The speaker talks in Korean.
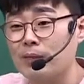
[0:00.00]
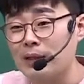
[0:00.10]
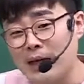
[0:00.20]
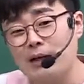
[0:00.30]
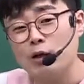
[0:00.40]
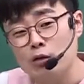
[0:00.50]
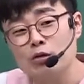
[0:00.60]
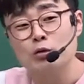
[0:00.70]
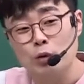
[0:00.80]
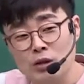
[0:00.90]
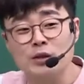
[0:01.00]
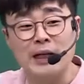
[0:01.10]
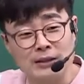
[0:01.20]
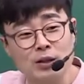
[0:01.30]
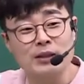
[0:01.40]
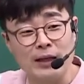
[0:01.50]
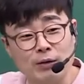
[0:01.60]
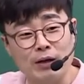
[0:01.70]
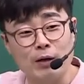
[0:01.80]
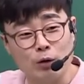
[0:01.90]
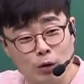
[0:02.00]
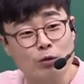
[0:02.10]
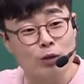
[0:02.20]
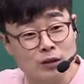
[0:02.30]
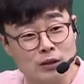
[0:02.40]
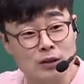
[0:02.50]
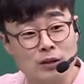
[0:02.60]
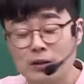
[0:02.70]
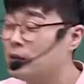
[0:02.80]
자, 결국은 논리적 난제였다 이거야. 어려운 거였어.